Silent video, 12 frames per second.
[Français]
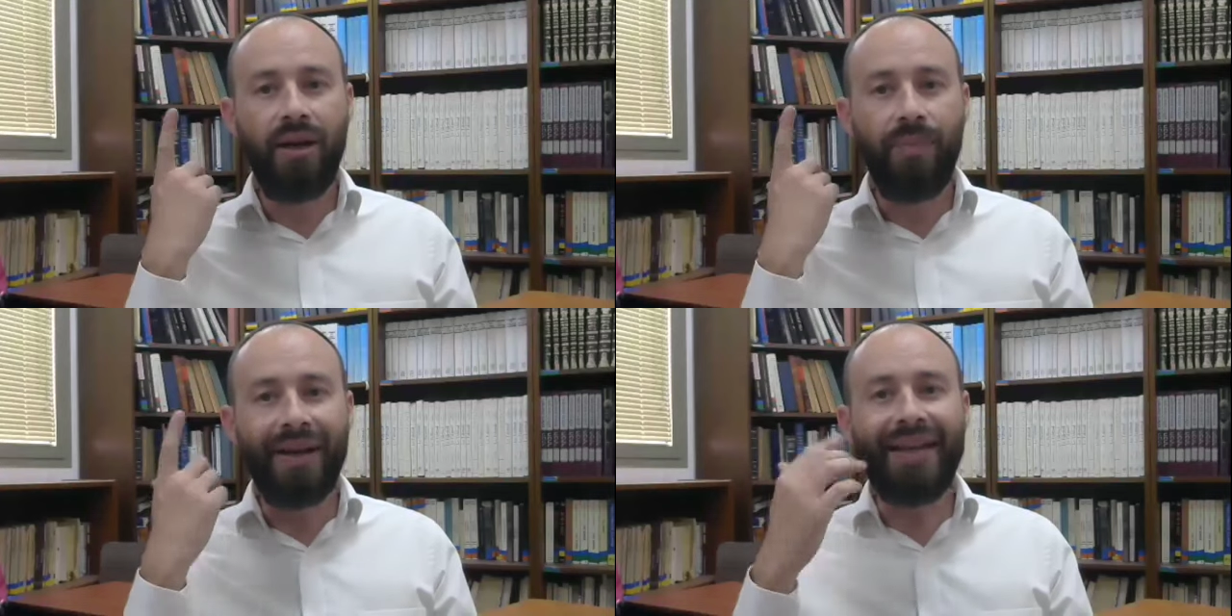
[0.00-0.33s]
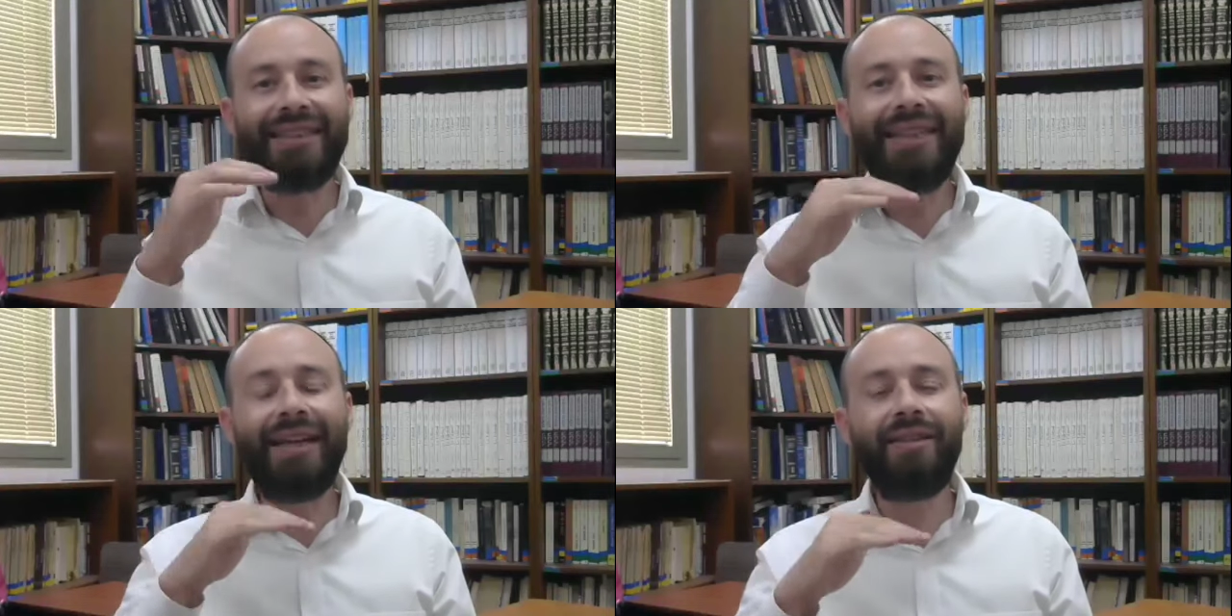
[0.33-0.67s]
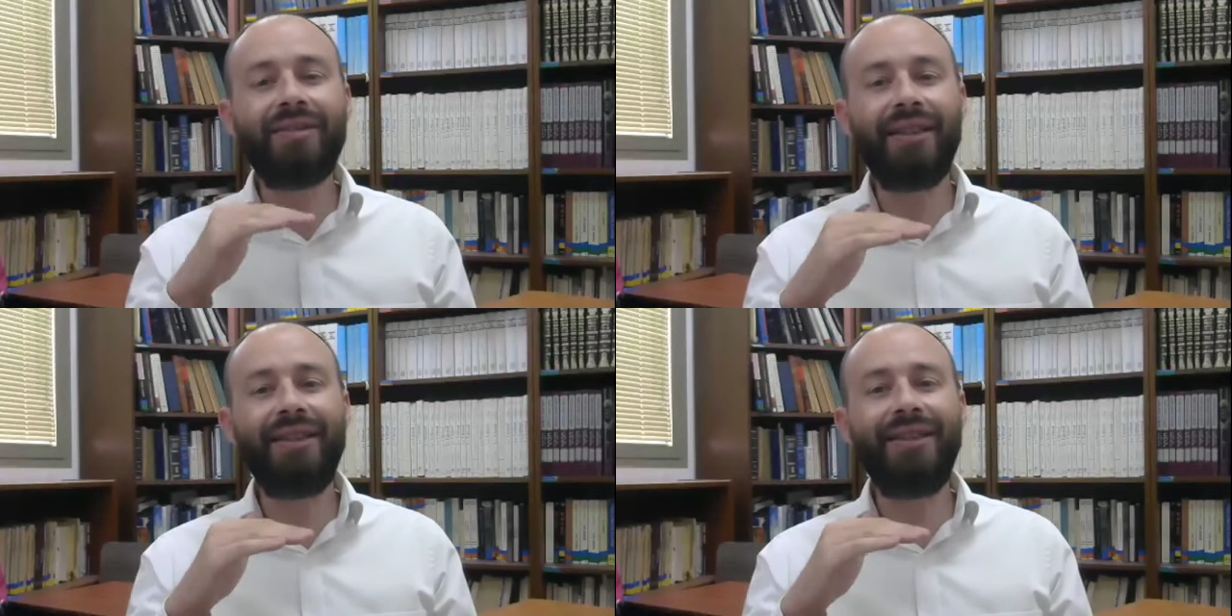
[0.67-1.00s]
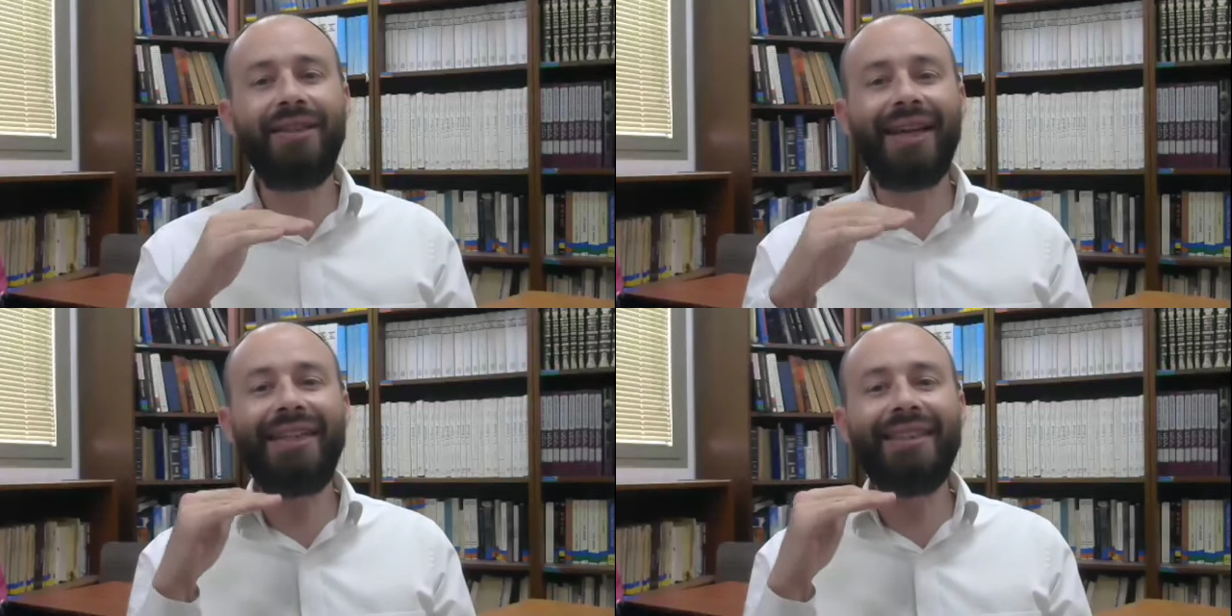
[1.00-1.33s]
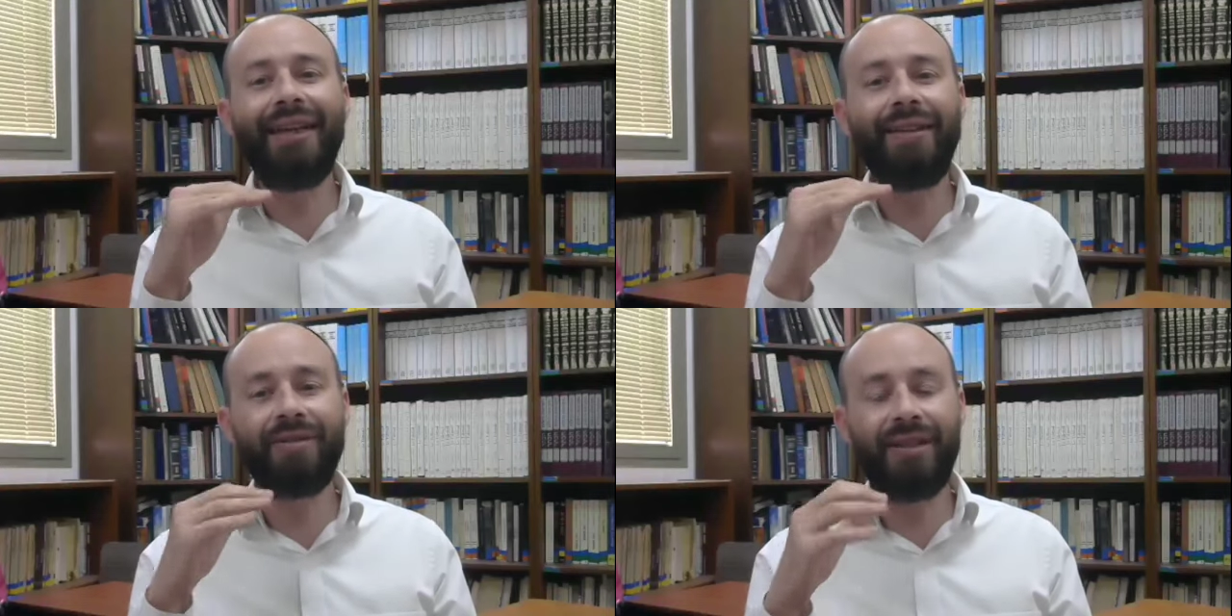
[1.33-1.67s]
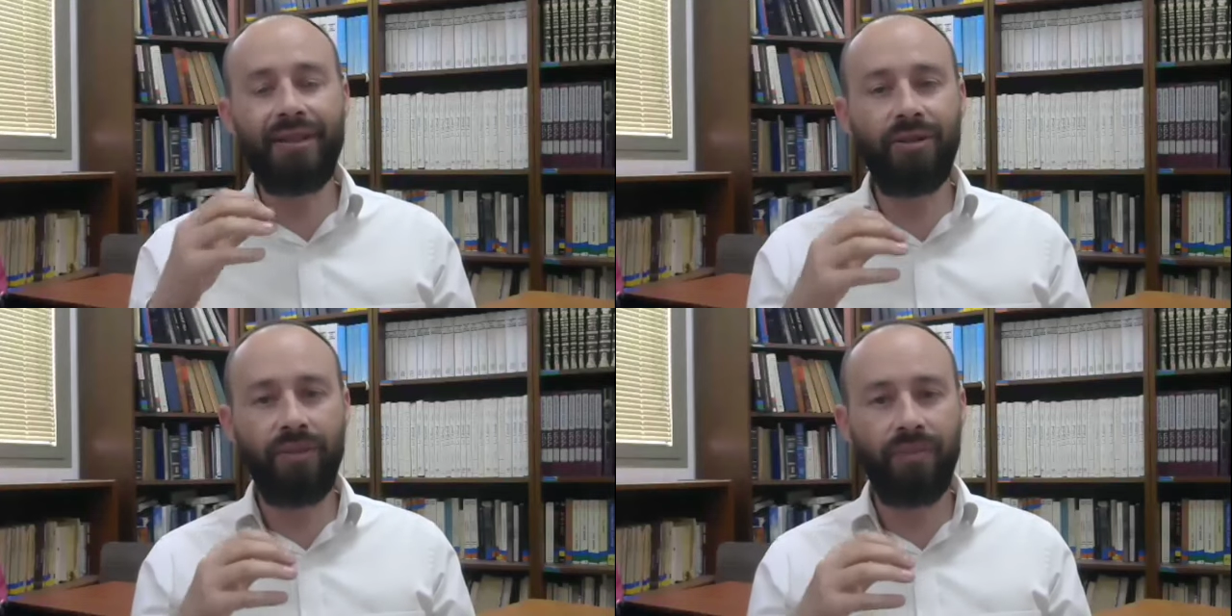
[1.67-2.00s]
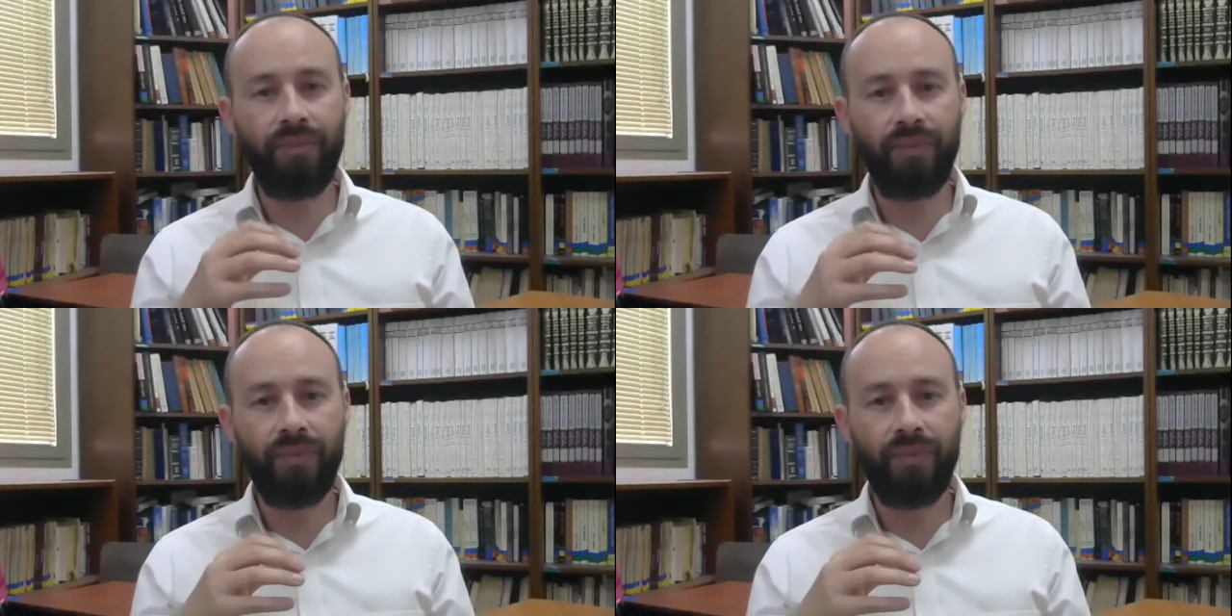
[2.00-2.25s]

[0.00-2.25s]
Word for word: Mais qu'est-ce qu'il y a dans cette terre Qu'est-ce qu'il y a dans cet homme